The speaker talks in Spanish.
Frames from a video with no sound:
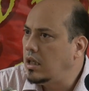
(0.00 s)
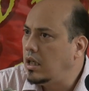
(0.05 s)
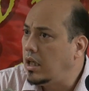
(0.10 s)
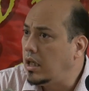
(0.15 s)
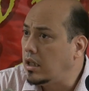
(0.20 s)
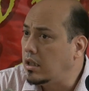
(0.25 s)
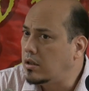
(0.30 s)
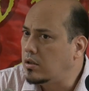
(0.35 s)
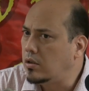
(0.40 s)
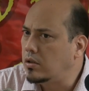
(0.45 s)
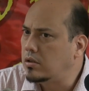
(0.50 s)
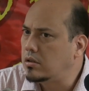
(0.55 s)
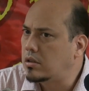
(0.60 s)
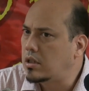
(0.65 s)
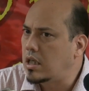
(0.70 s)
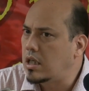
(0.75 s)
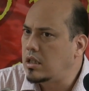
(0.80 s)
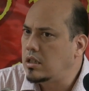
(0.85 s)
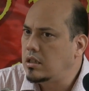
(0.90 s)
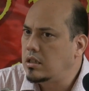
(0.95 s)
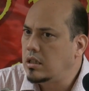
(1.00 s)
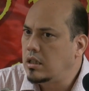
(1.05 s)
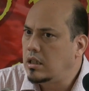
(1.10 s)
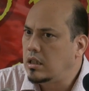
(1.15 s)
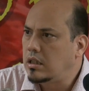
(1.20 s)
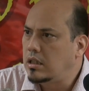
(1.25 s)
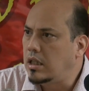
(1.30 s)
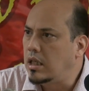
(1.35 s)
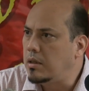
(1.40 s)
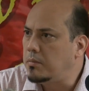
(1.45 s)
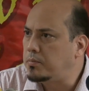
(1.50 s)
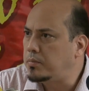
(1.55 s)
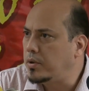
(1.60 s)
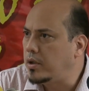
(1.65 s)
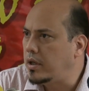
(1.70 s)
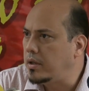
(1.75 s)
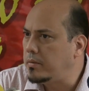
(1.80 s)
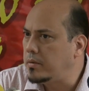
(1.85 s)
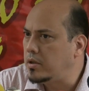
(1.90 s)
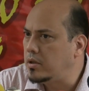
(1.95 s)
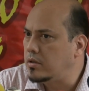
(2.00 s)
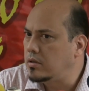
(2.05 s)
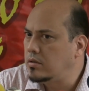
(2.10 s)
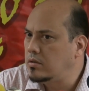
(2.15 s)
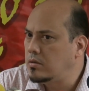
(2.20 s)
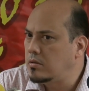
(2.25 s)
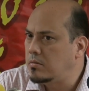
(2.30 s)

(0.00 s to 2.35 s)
en contra del pueblo